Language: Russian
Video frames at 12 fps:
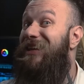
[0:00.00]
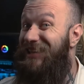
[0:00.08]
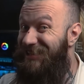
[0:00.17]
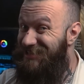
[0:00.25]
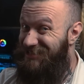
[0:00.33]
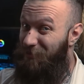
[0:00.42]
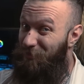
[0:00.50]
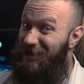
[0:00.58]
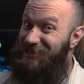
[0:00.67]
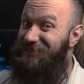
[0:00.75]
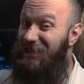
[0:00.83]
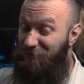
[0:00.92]
И если
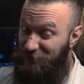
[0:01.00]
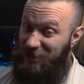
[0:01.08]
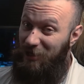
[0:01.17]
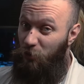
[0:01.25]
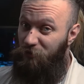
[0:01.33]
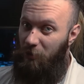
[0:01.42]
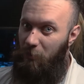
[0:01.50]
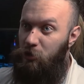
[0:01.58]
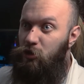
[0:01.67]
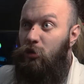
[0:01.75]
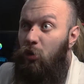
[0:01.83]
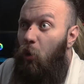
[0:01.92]
опираться на официальную
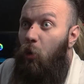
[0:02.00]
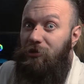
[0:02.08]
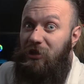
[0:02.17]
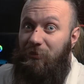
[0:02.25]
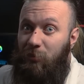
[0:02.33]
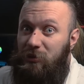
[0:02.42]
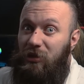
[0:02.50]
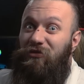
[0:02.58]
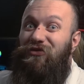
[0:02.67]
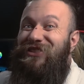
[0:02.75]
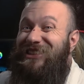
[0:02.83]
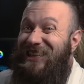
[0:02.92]
информацию, то он работает
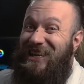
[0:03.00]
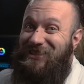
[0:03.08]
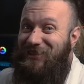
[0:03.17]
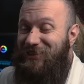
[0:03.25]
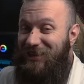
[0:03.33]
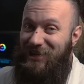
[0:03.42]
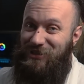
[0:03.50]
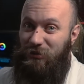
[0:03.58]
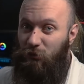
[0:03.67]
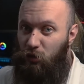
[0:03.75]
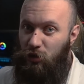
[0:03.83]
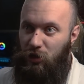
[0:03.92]
в 10 раз
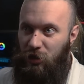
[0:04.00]
лучше,